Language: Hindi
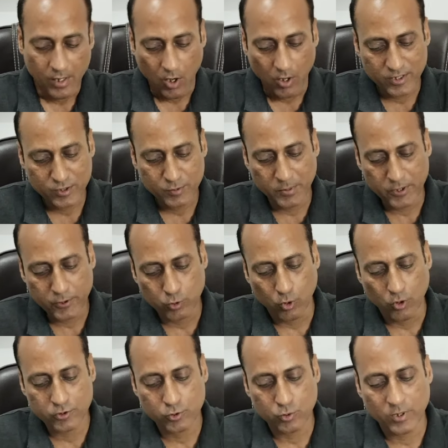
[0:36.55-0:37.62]
और इसमें
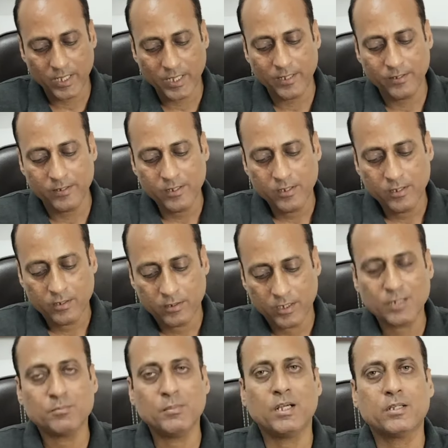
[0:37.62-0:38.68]
शोज़ जो हैं
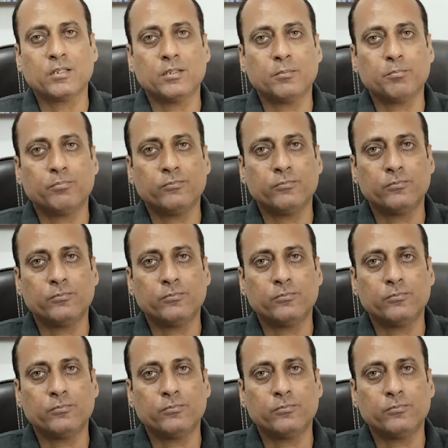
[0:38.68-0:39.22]
लगभग